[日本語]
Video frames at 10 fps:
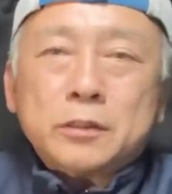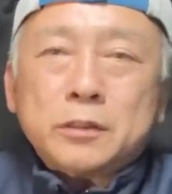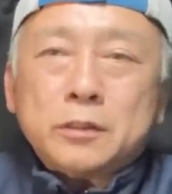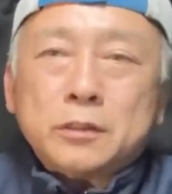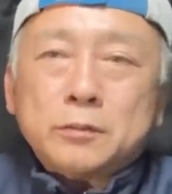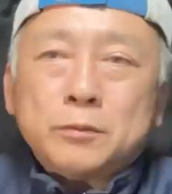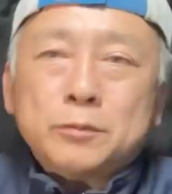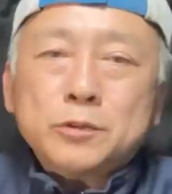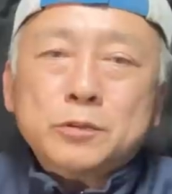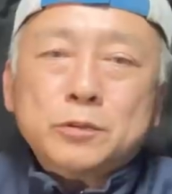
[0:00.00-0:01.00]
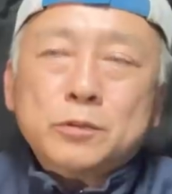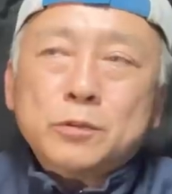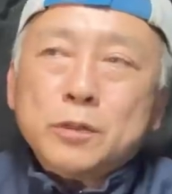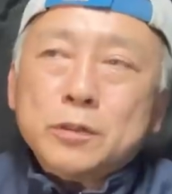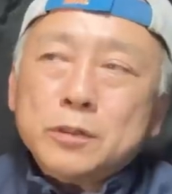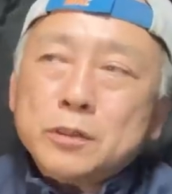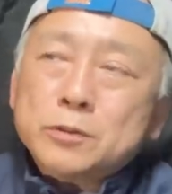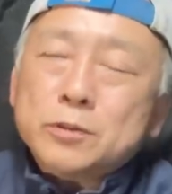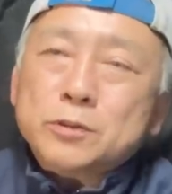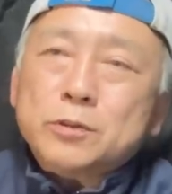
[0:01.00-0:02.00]
えー、息子がね、
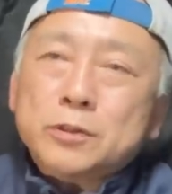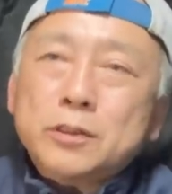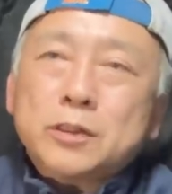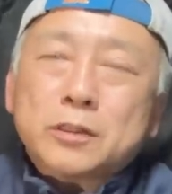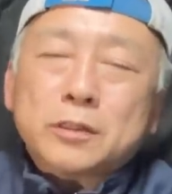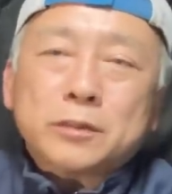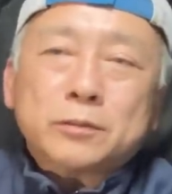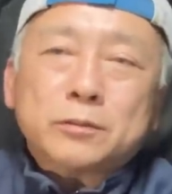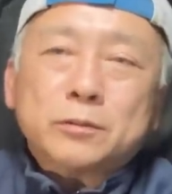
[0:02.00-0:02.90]
そろそろね、あの、